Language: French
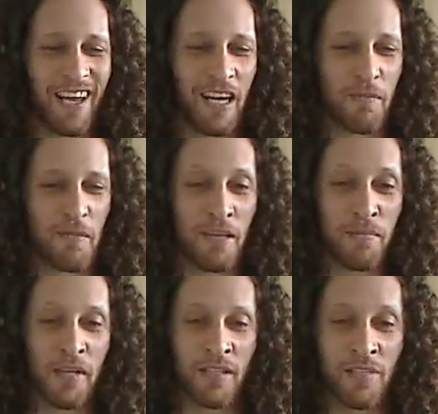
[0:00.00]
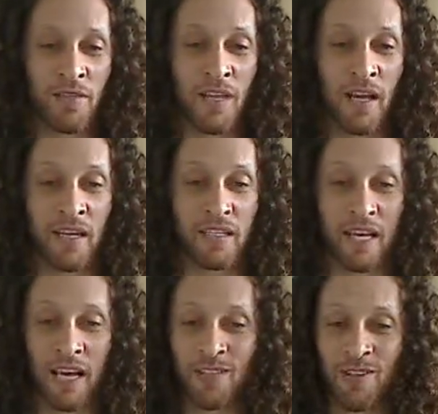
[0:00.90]
le petit prince eut un
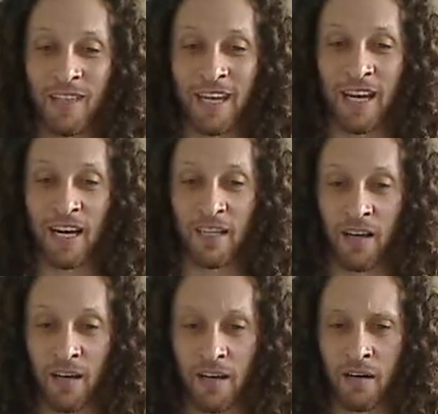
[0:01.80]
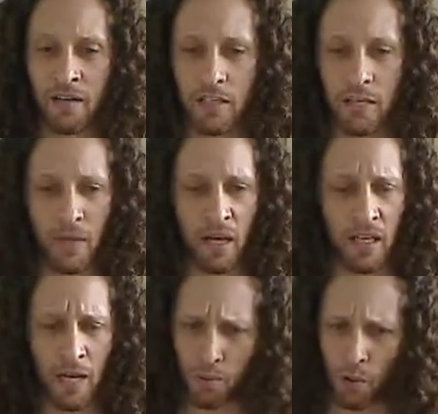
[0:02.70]
très joli éclat de rire qui mérita
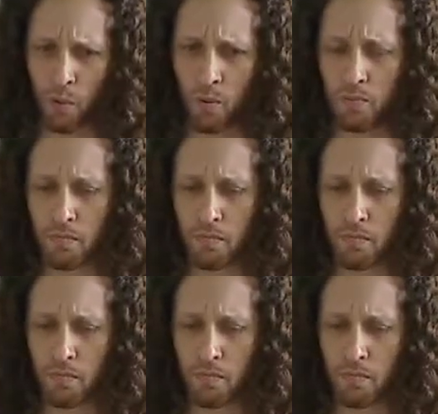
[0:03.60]
beaucoup.